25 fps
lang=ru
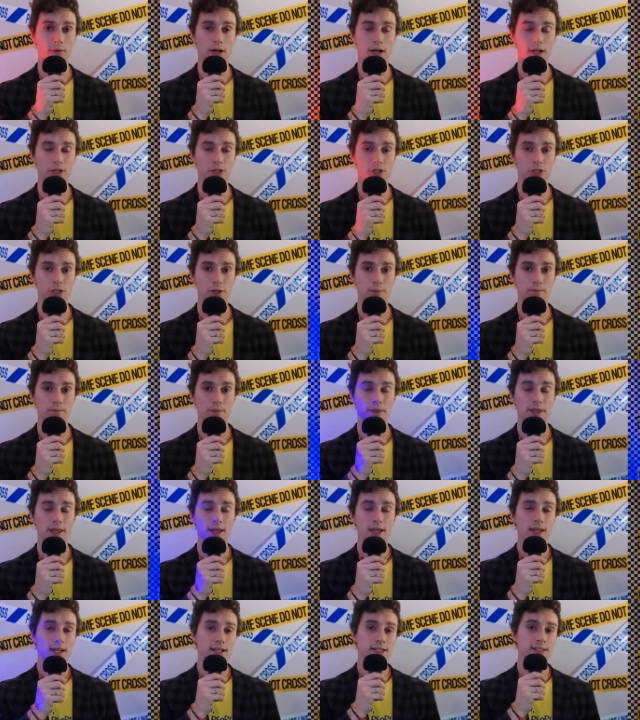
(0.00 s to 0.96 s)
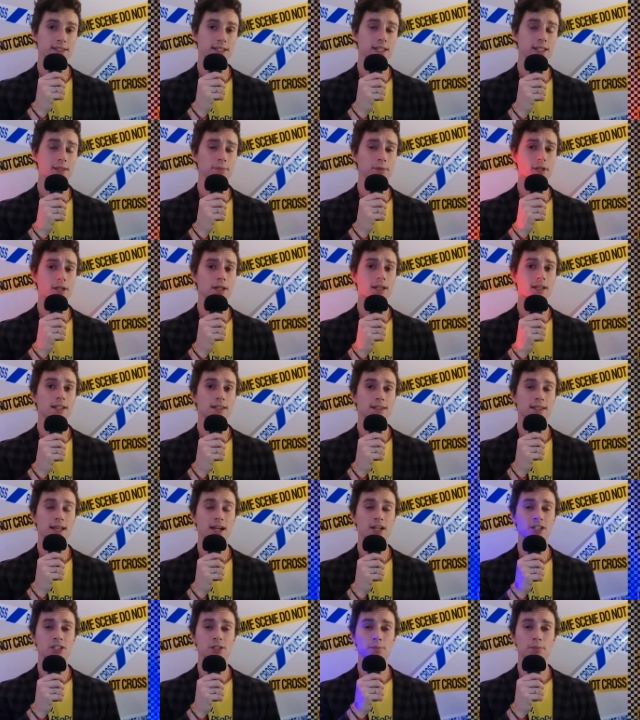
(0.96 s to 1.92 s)
матча. За ними
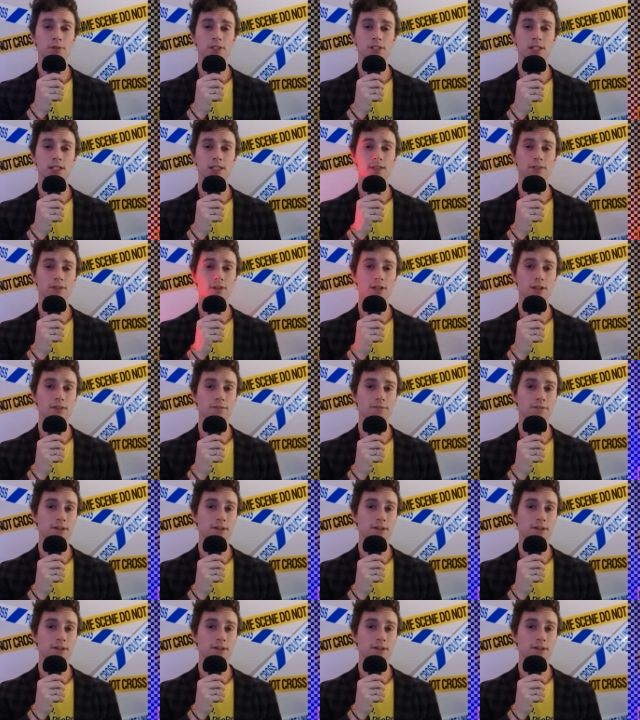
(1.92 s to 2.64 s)
также последовали